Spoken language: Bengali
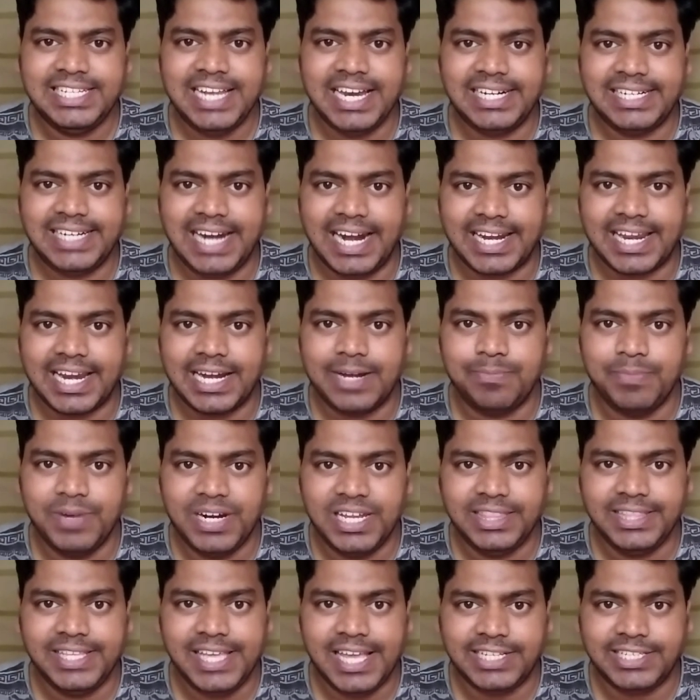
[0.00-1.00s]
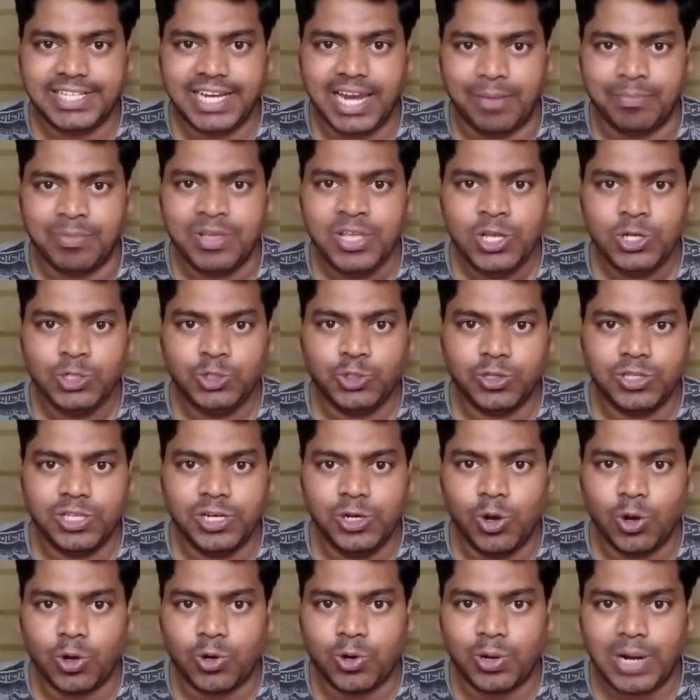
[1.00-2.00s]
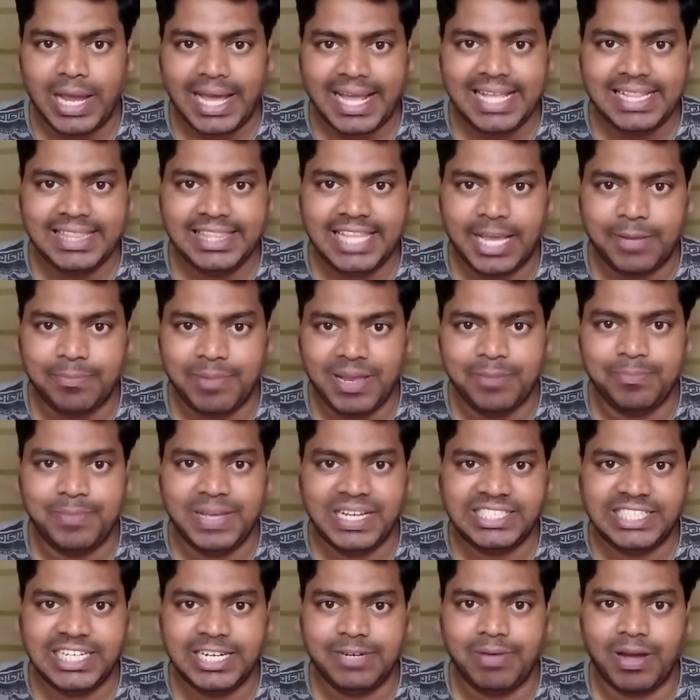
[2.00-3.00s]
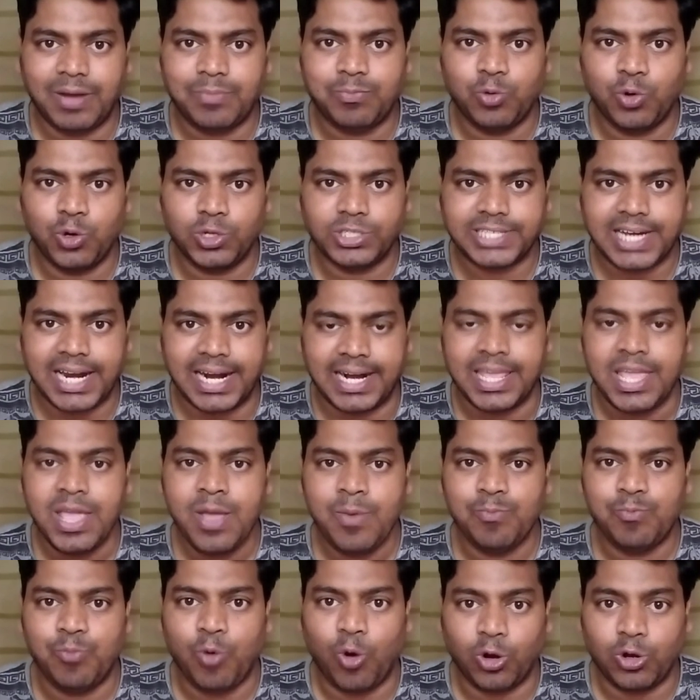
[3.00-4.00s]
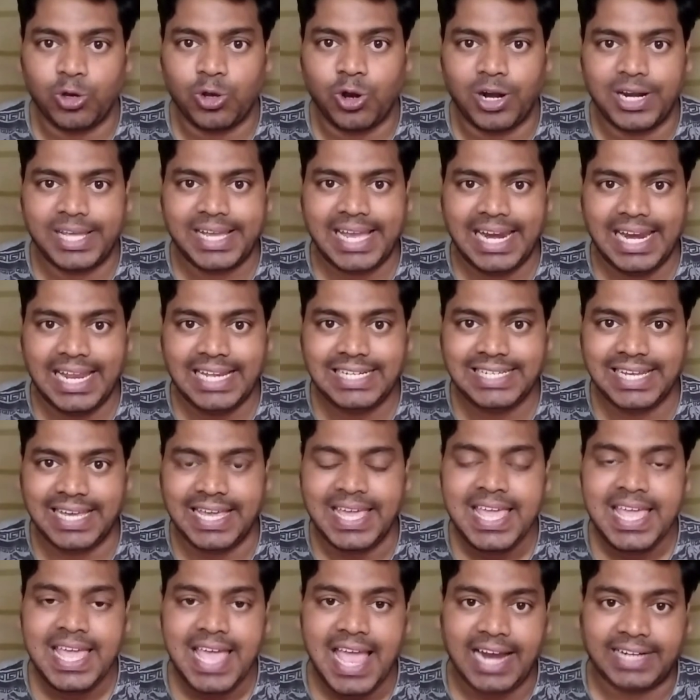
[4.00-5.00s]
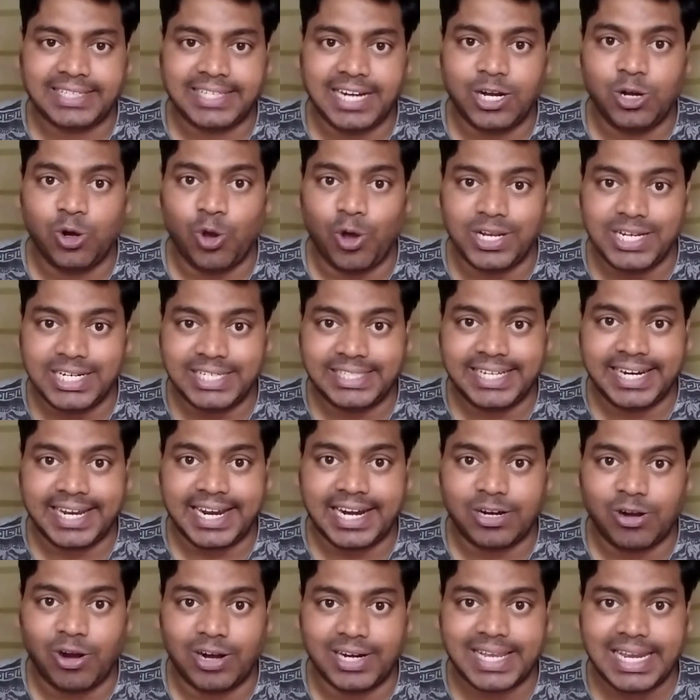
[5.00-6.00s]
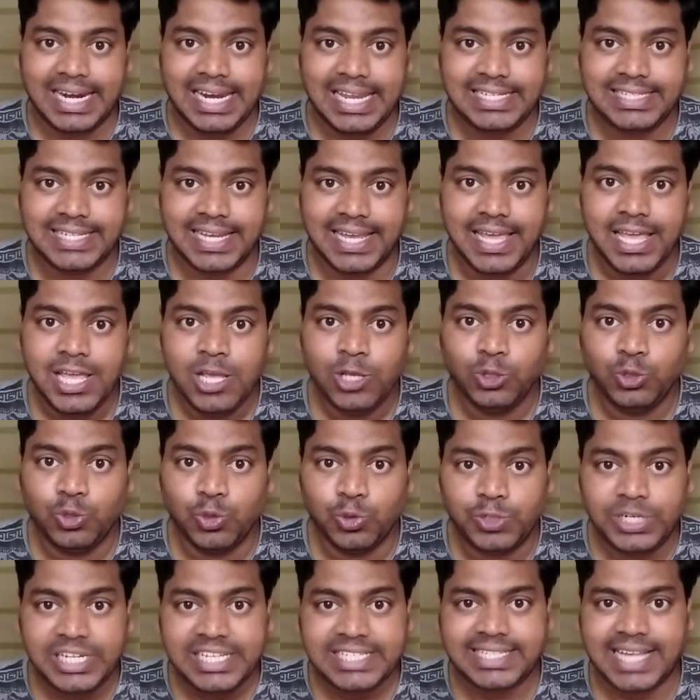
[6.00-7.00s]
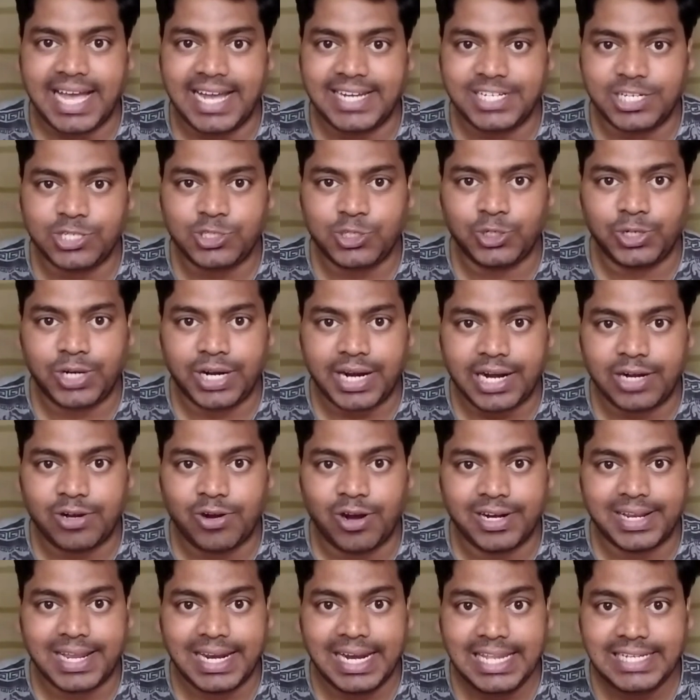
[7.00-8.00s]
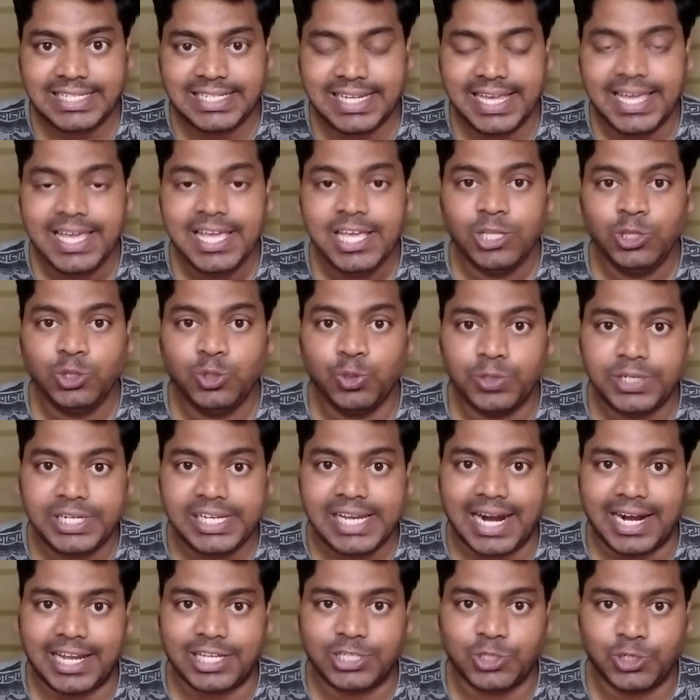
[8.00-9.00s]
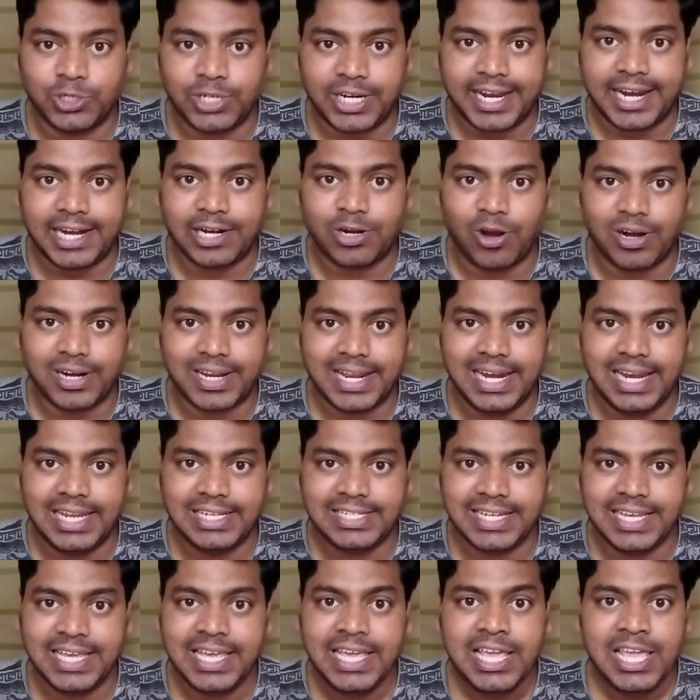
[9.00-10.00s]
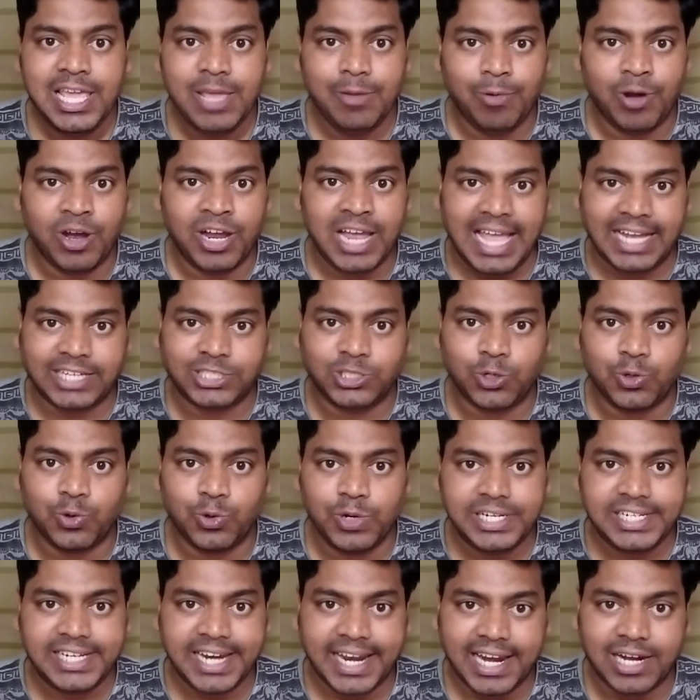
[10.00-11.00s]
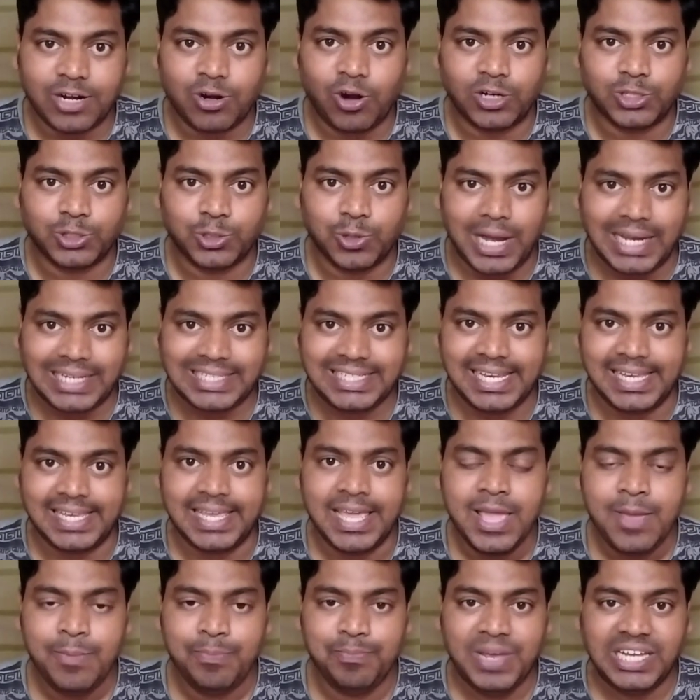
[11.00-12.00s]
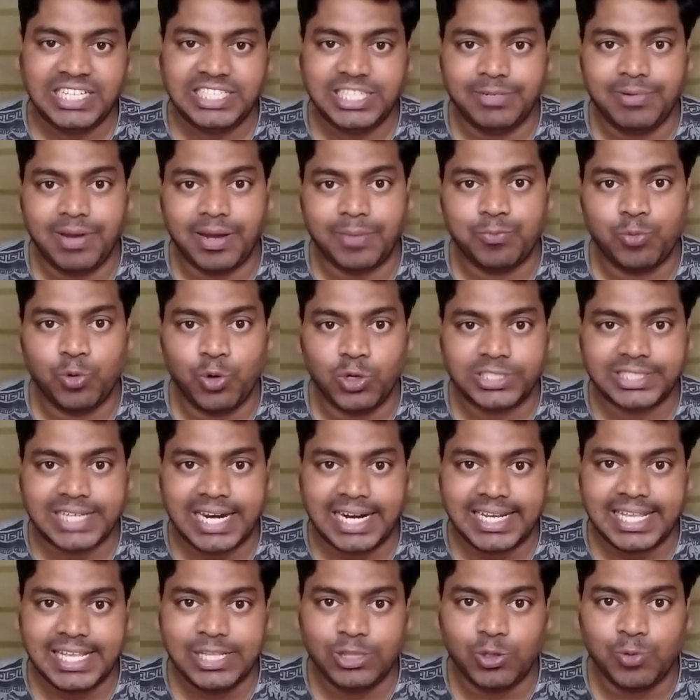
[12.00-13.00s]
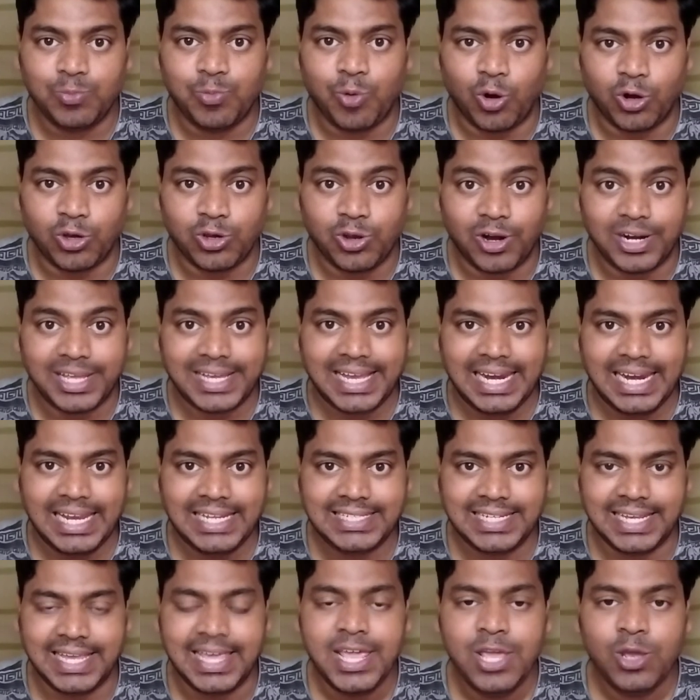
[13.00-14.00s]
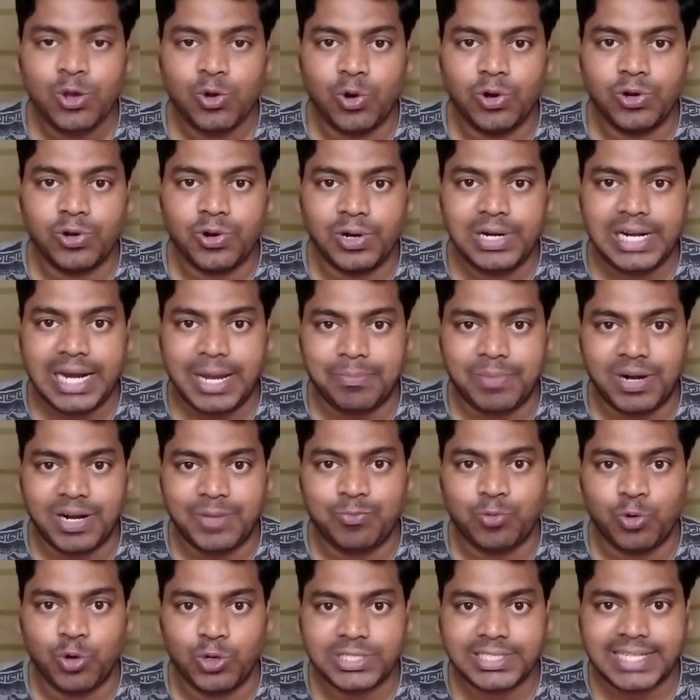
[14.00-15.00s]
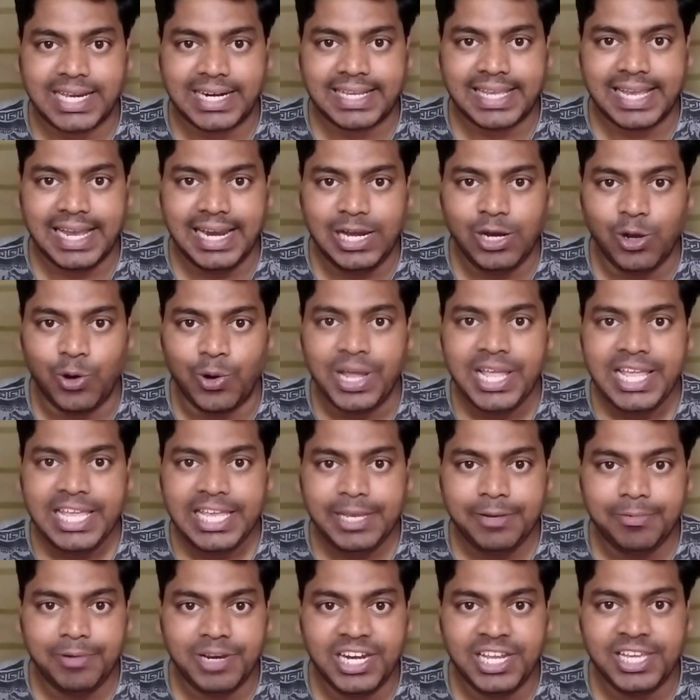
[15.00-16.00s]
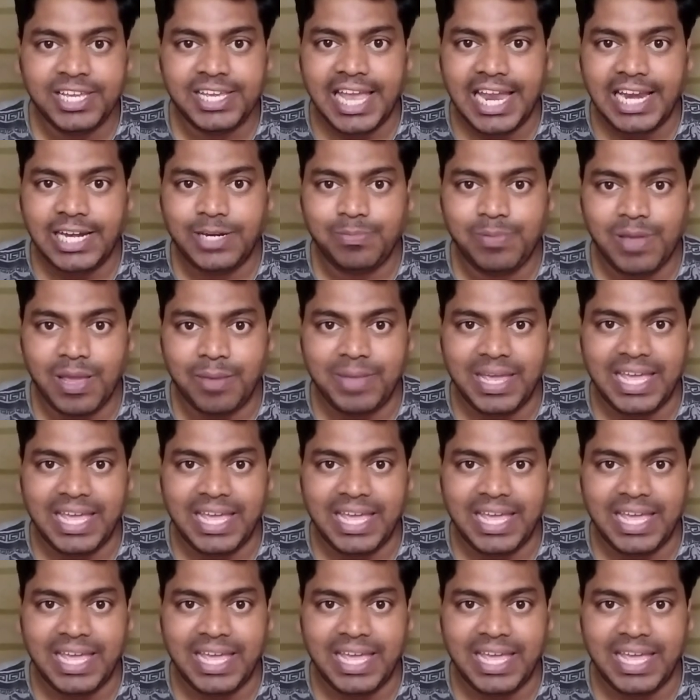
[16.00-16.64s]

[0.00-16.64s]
যে টার্গেট মেডেল দিয়েছিলাম যদি লক্ষ্য রাখেন দেখবেন বেশিরভাগ পুরস্কার বড় ঘরে খেলেছে একটা ন হাজার টাকার ঘর খেলেছে দুটি সাড়ে চারশো টাকার ঘর খেলেছে দুটি আড়াইশো টাকার ঘর খেলেছে এবং একশো কুড়ি টাকার ঘর তো আছেই বেশিরভাগ পুরস্কার কিন্তু বড় ঘরে খেলেছে কোন কোন নাম্বারে পুরস্কার খেললো ইভিনিং এইচ